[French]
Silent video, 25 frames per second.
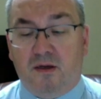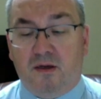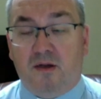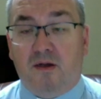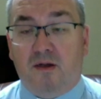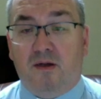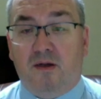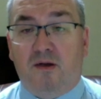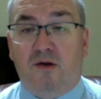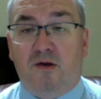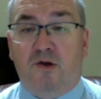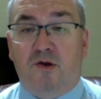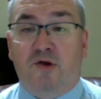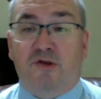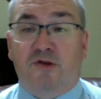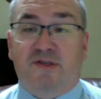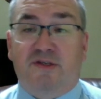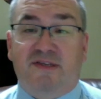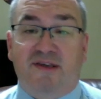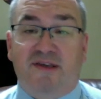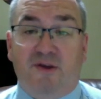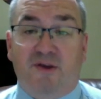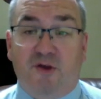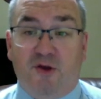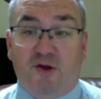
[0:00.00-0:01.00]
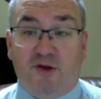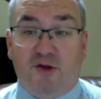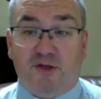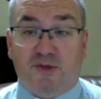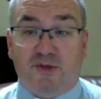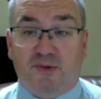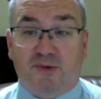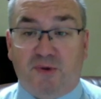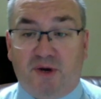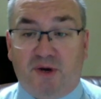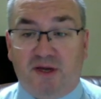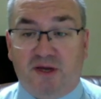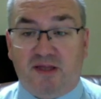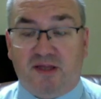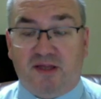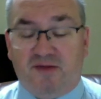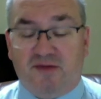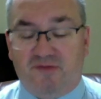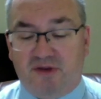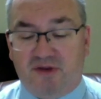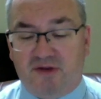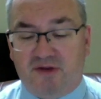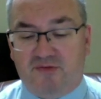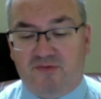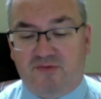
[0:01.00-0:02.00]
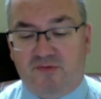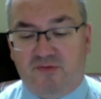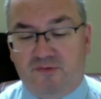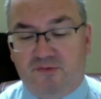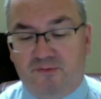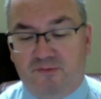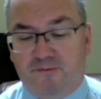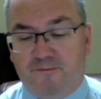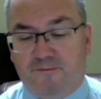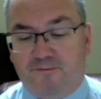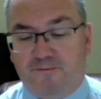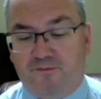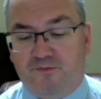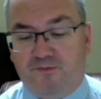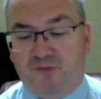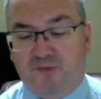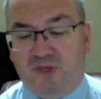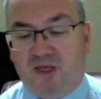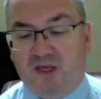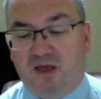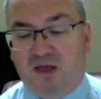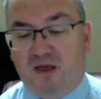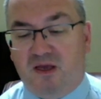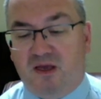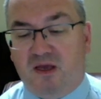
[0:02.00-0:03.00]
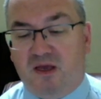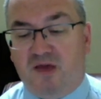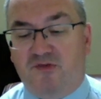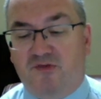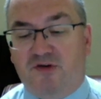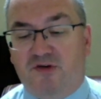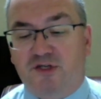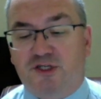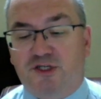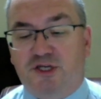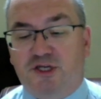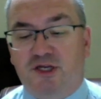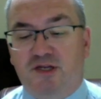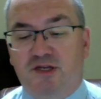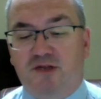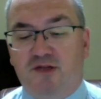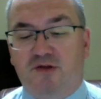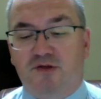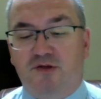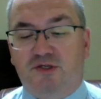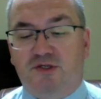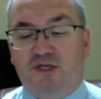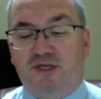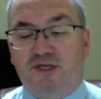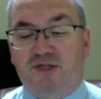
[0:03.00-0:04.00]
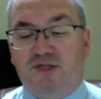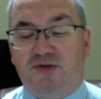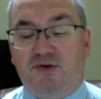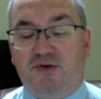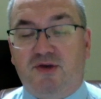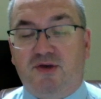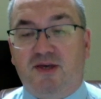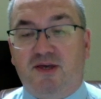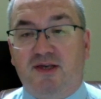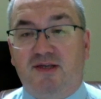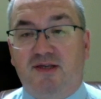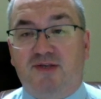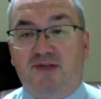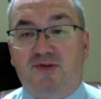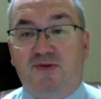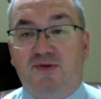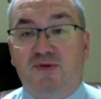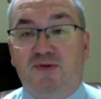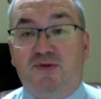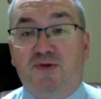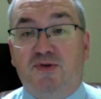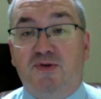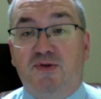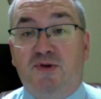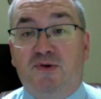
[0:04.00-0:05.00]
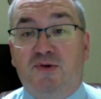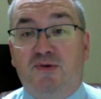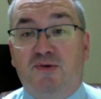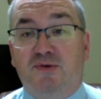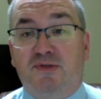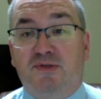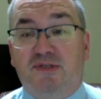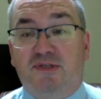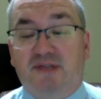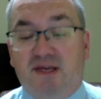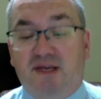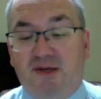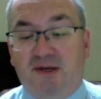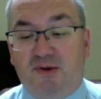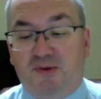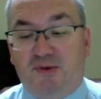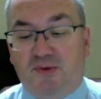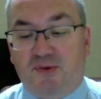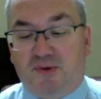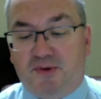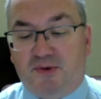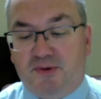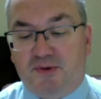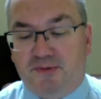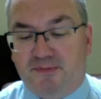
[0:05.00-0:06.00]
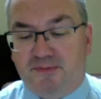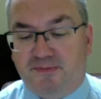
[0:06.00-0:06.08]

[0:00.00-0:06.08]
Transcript: Le Seigneur soit avec vous. Évangile de Jésus-Christ selon Saint Luc.